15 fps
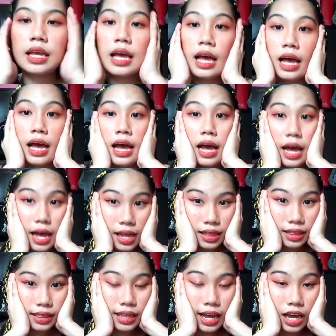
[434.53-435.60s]
And
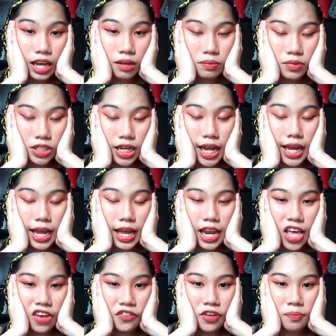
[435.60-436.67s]
time check,
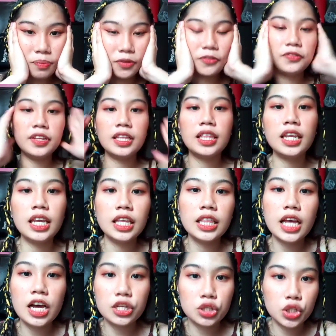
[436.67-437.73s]
11.53 na.
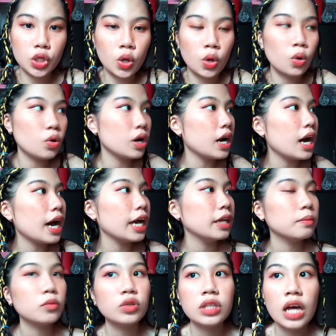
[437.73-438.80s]
So, kakain
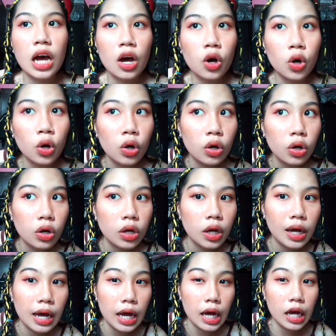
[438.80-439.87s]
muna ako.
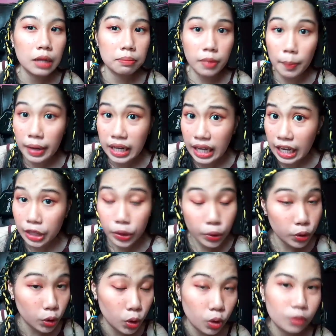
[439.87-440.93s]
At babalikan ko to.
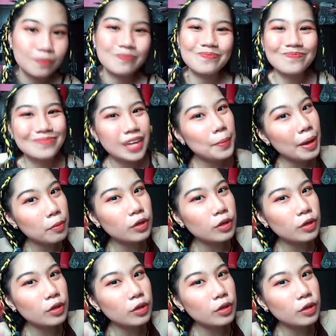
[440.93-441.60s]
Babay muna.